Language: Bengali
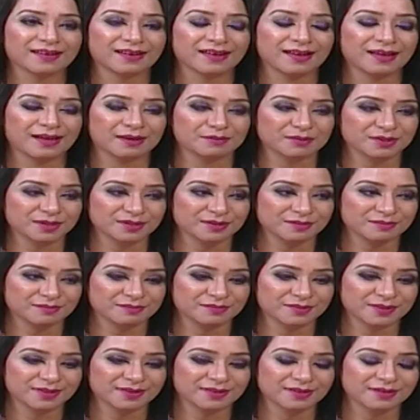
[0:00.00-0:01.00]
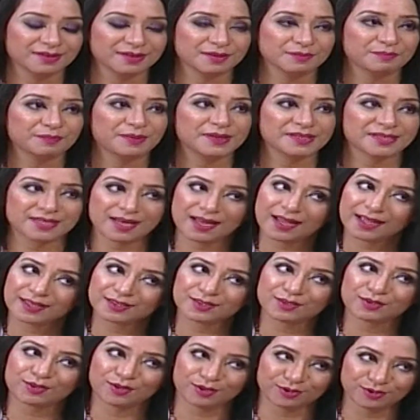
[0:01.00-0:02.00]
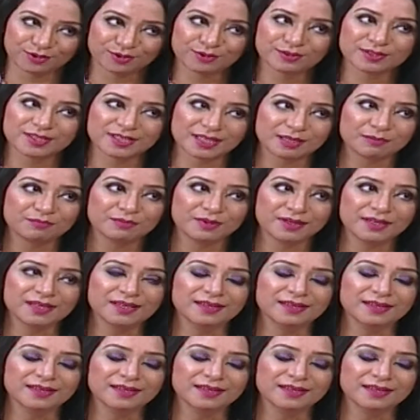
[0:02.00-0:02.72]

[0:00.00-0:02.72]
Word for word: আমি পেশায় একজন রন্ধনশিল্পী